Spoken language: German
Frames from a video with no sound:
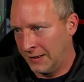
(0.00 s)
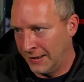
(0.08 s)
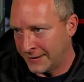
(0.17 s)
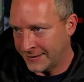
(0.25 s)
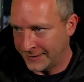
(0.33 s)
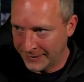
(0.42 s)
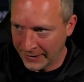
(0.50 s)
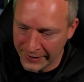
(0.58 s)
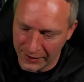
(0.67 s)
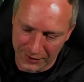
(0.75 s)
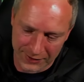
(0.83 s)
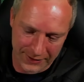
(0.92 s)
Letzte
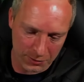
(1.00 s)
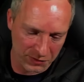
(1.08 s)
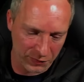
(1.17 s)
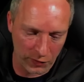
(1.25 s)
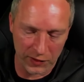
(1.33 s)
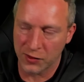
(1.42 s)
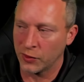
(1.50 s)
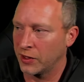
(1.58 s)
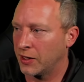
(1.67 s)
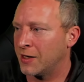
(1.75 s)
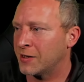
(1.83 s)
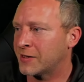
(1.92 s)
83er, bevor wir zu
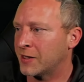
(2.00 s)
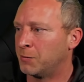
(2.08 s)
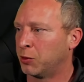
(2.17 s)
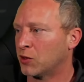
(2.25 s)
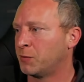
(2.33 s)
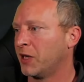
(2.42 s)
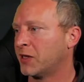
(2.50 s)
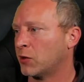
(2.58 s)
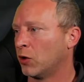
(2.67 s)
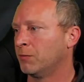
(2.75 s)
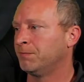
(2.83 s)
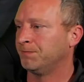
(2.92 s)
den 80 plus Picks
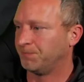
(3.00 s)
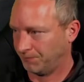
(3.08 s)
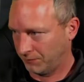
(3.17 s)
kommen.